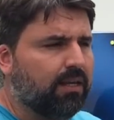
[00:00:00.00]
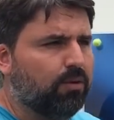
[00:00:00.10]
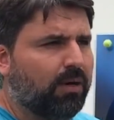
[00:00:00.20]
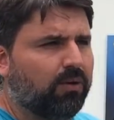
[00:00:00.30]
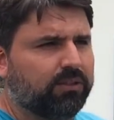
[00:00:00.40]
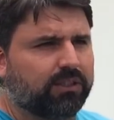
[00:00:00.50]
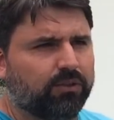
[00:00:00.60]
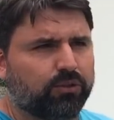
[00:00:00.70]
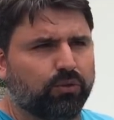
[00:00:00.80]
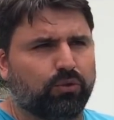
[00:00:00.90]
E uma coisa
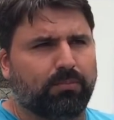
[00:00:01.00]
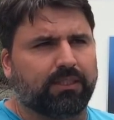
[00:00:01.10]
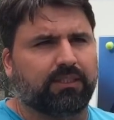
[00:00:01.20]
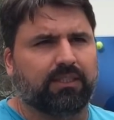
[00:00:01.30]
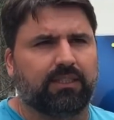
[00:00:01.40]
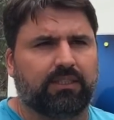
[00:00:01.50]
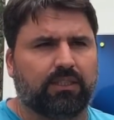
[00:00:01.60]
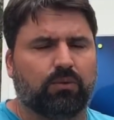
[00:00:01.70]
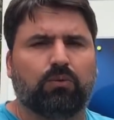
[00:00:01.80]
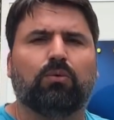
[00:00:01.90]
que eu escuto
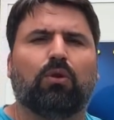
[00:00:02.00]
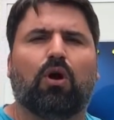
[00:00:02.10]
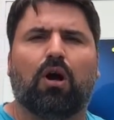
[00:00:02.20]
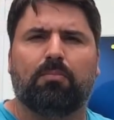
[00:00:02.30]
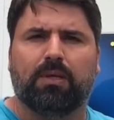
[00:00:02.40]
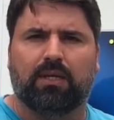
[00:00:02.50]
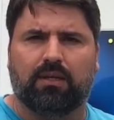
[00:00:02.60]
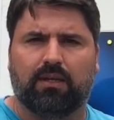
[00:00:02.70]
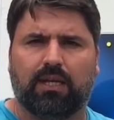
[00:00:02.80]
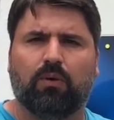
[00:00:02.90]
bastante, um
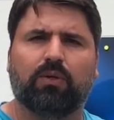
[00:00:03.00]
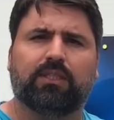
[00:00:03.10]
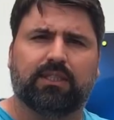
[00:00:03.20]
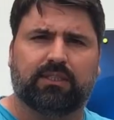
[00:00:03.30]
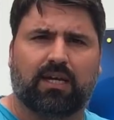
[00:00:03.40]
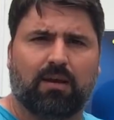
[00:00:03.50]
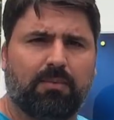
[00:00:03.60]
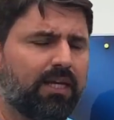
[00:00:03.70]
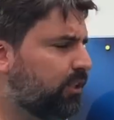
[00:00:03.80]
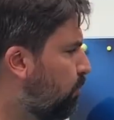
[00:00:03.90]
lobby não
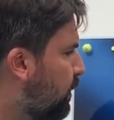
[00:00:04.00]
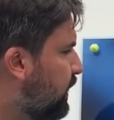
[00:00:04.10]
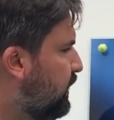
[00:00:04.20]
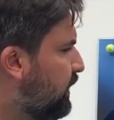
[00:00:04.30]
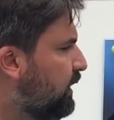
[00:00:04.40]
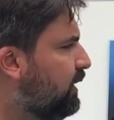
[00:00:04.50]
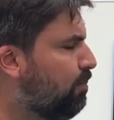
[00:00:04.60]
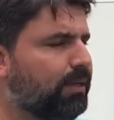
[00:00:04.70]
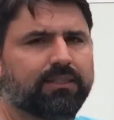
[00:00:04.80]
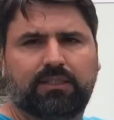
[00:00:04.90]
necessariamente
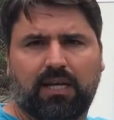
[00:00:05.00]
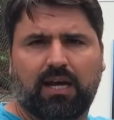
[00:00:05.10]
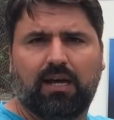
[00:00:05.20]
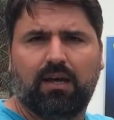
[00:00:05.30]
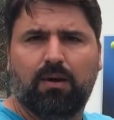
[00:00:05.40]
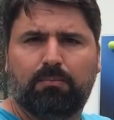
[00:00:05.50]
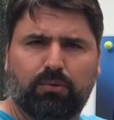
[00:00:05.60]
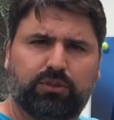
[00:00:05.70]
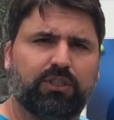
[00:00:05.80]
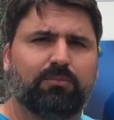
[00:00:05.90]
precisa passar
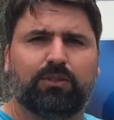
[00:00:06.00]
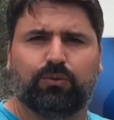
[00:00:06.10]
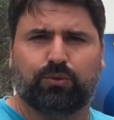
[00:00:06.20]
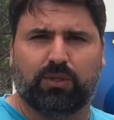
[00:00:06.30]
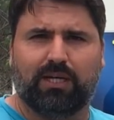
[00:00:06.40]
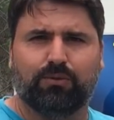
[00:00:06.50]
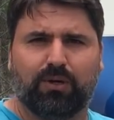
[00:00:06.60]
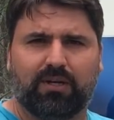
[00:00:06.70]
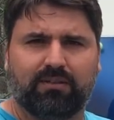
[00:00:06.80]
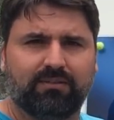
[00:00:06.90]
por cima de um
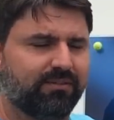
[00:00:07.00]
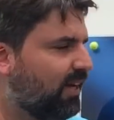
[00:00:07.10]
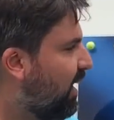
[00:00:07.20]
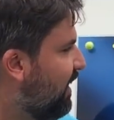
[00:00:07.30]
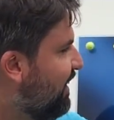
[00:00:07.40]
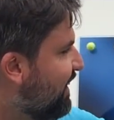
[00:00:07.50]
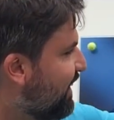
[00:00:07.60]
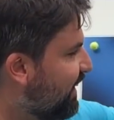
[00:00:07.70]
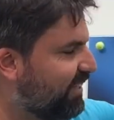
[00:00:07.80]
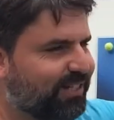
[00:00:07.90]
jogador, tá?
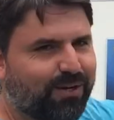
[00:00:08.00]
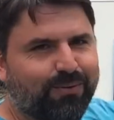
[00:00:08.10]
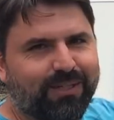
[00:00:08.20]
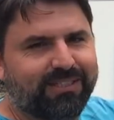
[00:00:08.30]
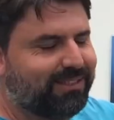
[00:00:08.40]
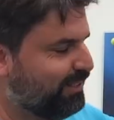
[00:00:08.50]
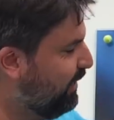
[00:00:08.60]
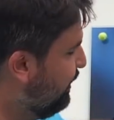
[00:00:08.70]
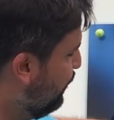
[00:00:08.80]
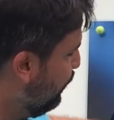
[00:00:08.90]
Então,
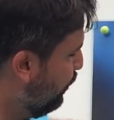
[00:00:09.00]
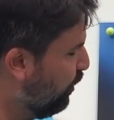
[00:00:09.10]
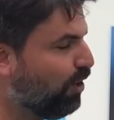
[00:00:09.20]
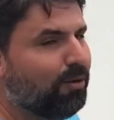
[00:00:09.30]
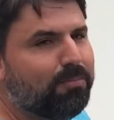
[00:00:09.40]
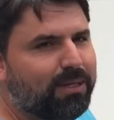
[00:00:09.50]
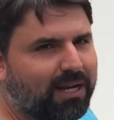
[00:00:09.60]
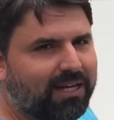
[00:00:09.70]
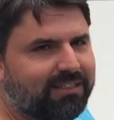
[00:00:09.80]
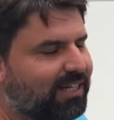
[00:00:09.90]
esse lobby
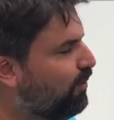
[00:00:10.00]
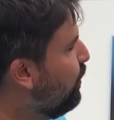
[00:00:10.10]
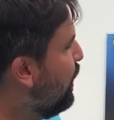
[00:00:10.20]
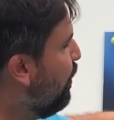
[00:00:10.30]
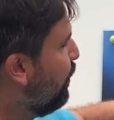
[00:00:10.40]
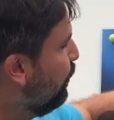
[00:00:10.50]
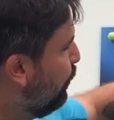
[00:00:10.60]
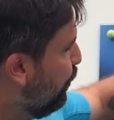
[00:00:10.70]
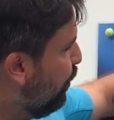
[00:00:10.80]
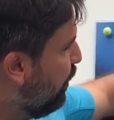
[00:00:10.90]
na diagonal que eu
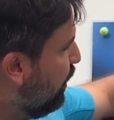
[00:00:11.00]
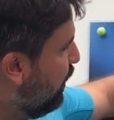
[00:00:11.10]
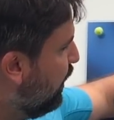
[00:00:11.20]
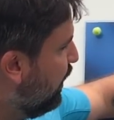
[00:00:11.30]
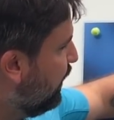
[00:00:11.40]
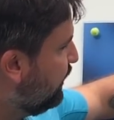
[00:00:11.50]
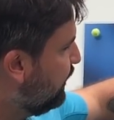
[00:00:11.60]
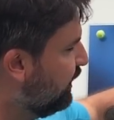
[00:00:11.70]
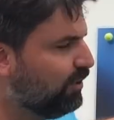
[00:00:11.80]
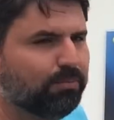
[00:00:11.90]
estou uh, ah,
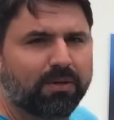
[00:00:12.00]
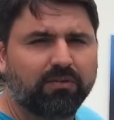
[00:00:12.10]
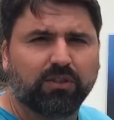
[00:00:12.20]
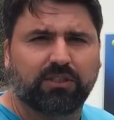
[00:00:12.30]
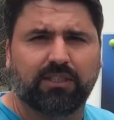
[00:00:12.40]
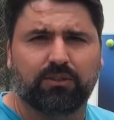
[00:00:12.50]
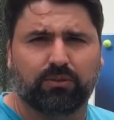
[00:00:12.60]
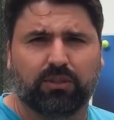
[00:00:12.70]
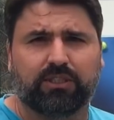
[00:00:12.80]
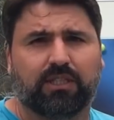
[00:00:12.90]
ensinando para
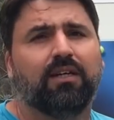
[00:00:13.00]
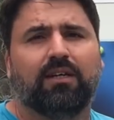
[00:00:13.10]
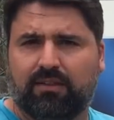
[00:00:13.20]
vocês hoje,